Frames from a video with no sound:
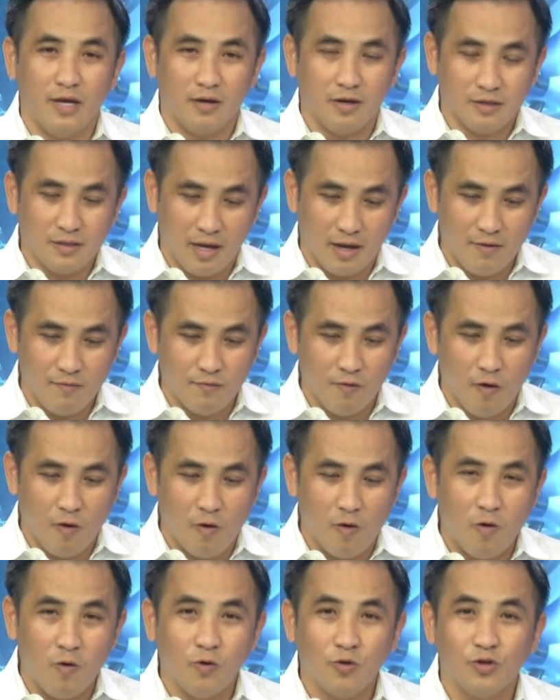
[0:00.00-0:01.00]
có thể
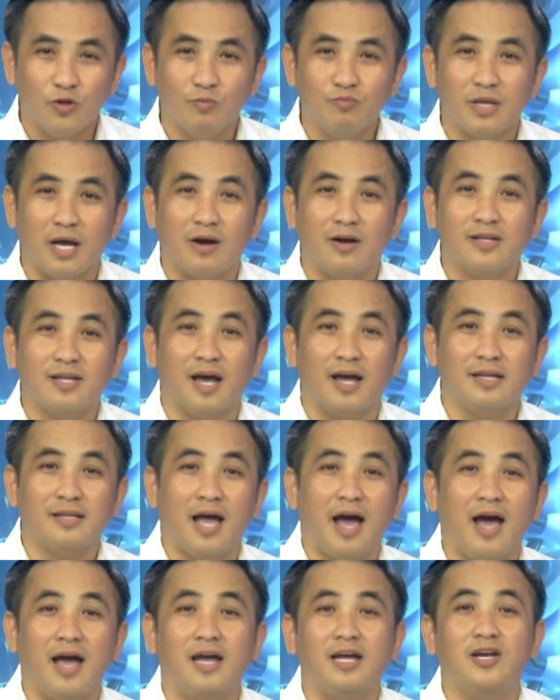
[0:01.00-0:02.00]
vô chúng ta có thể
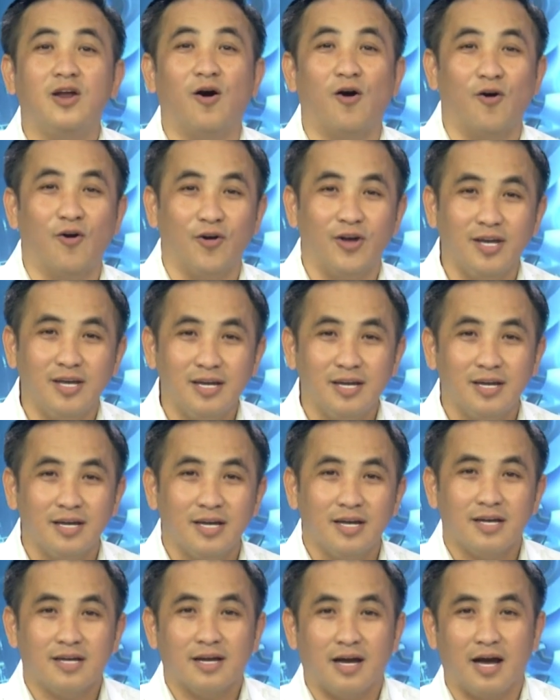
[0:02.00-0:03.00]
thay đổi
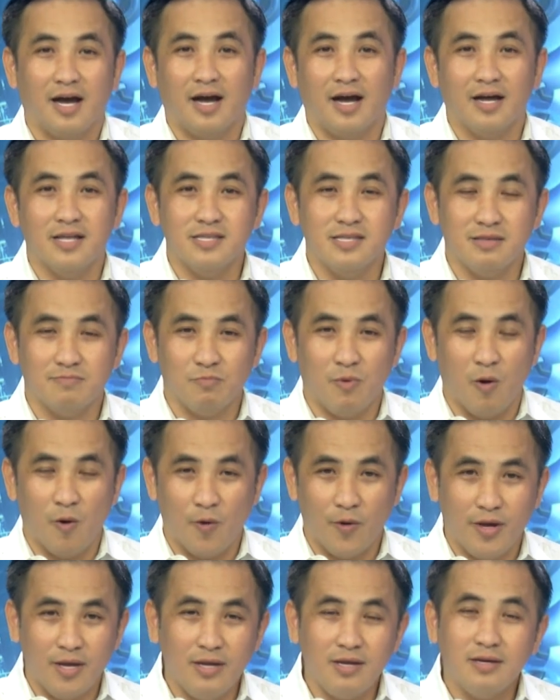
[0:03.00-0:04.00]
à,
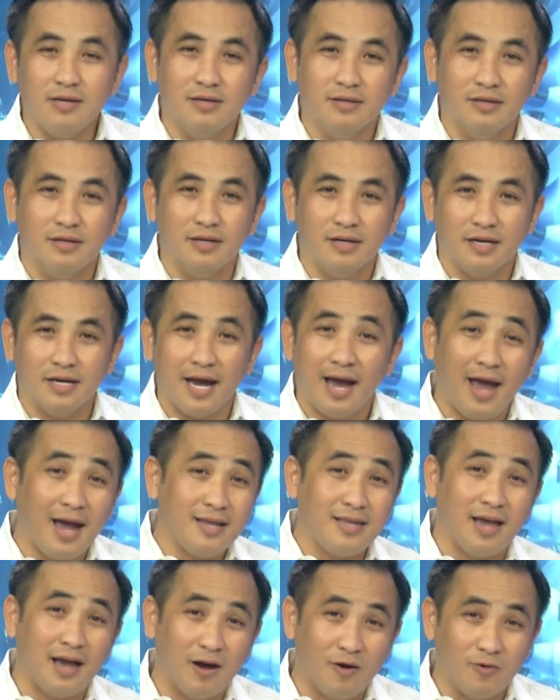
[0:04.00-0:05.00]
mỗi người
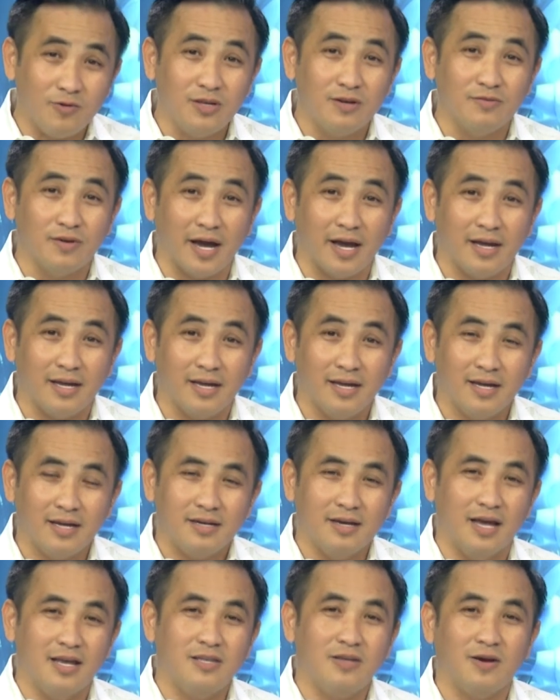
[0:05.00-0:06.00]
khác nhau như vậy
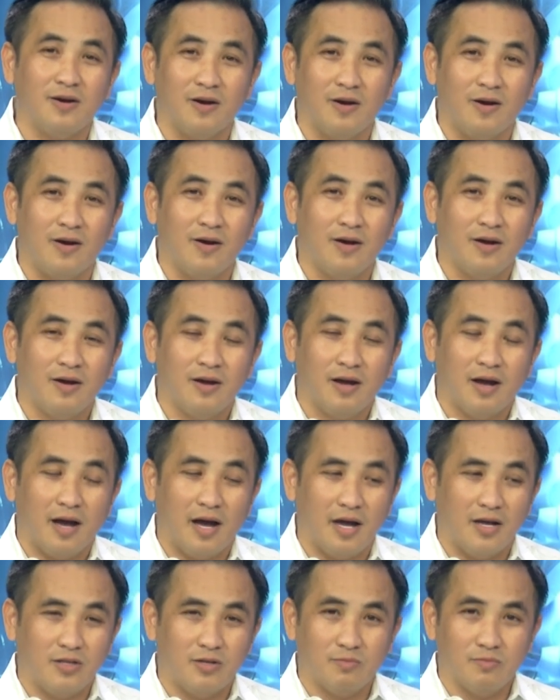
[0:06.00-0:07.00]
để cho
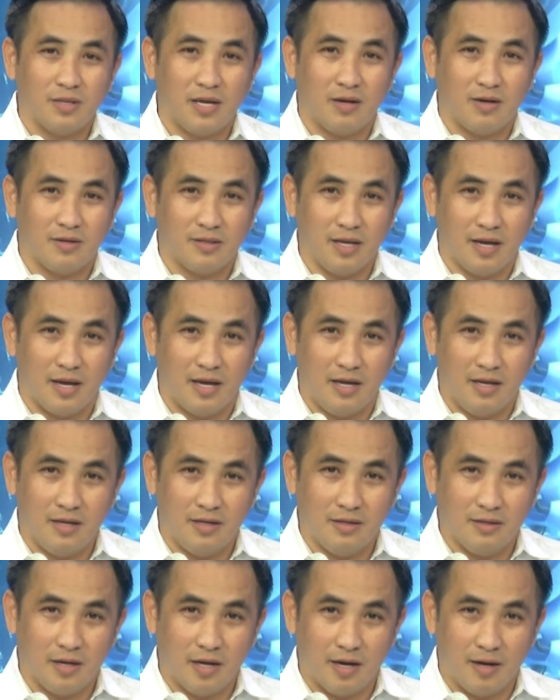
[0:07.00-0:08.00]
à, chúng ta có thể
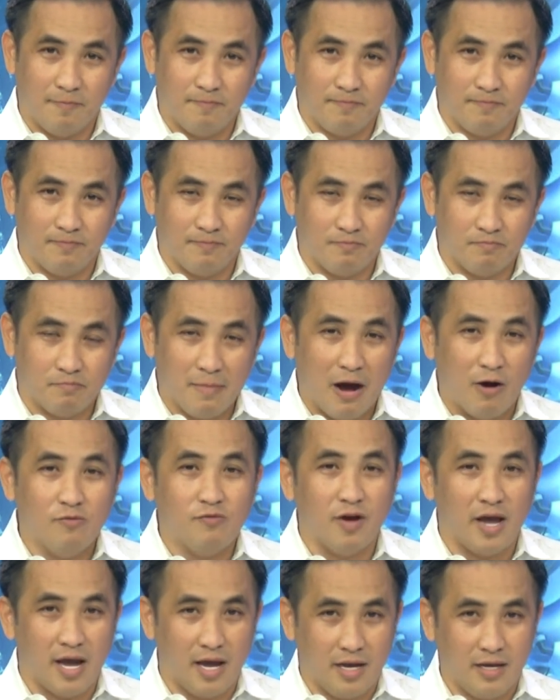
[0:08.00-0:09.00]
um, bảo
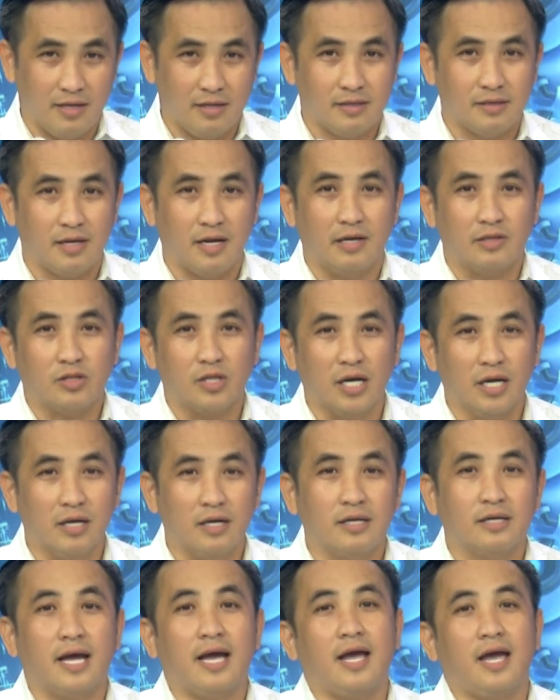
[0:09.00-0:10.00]
vệ à,
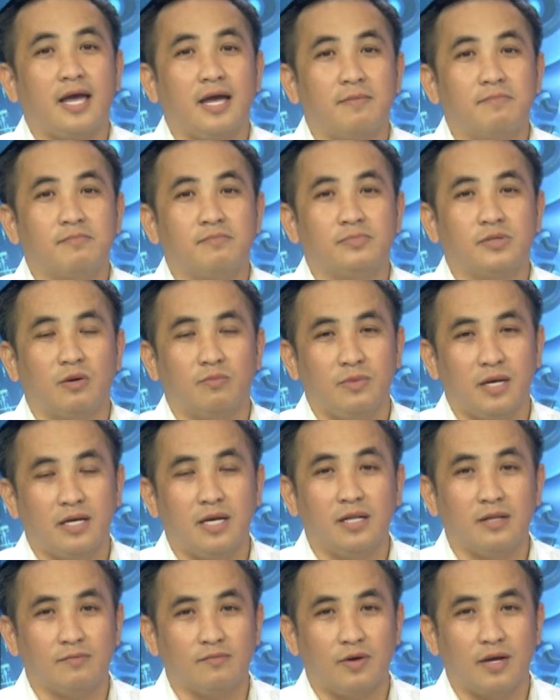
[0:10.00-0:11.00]
từng các em trong gia
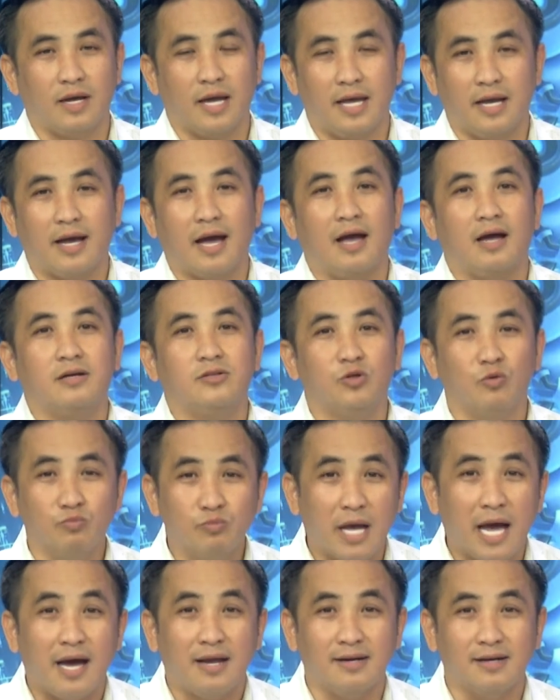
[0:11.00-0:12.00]
đình và ngay cả chúng
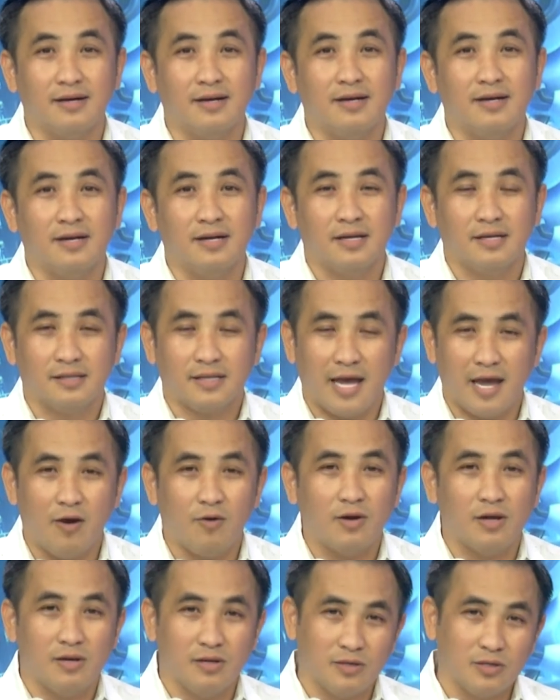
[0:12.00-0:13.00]
ta nữa theo
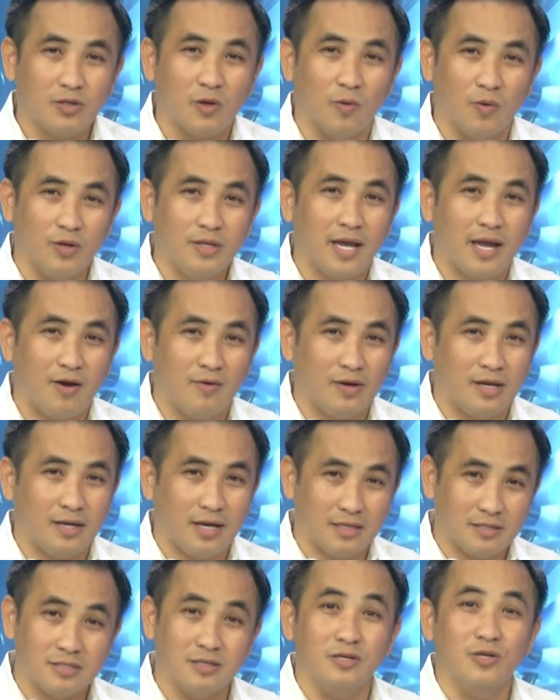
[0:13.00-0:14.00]
cái lứa tuổi theo cái
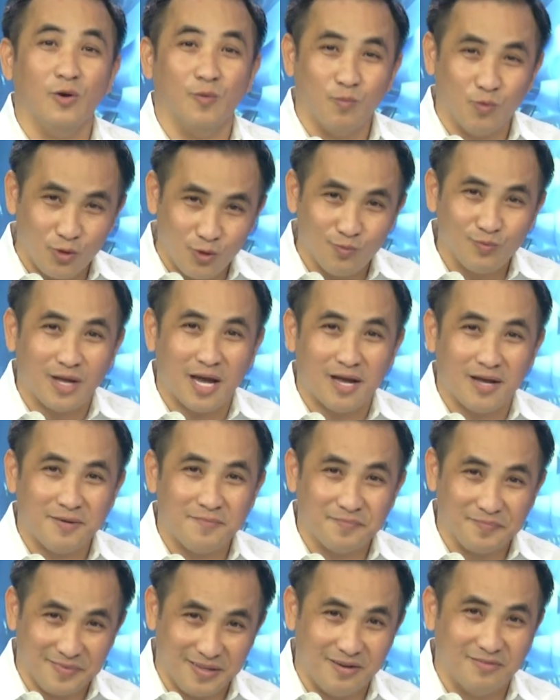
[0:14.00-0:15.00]
cách sử dụng của chúng ta
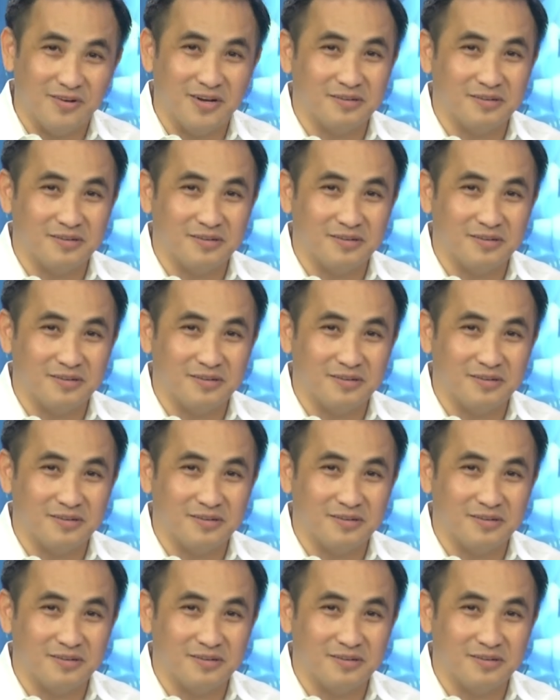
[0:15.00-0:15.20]
Dạ vâng.